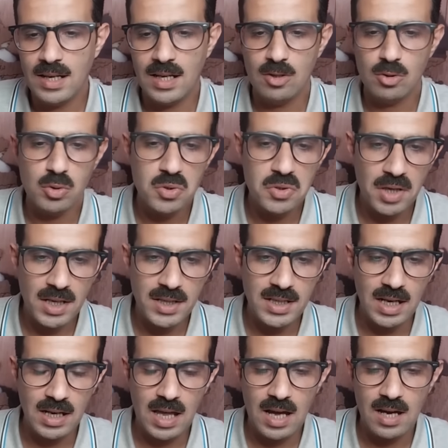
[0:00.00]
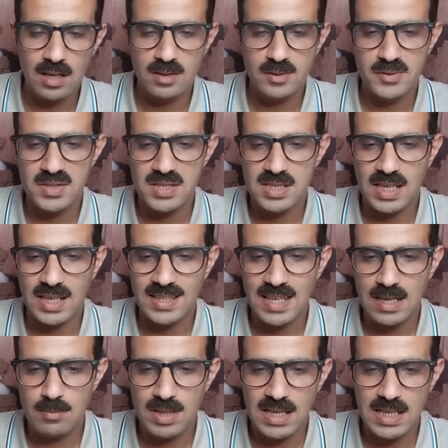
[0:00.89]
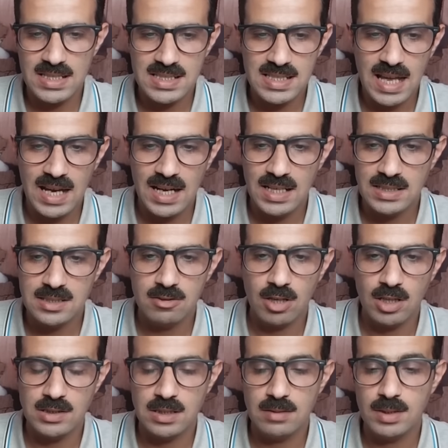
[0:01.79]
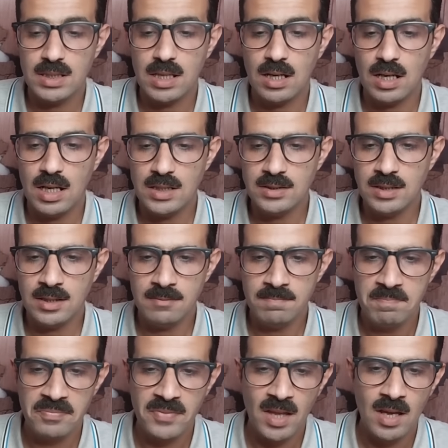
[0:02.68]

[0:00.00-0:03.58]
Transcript: لأوكرانيا الحق في استخدام الأسلحة التي قدمتها لندن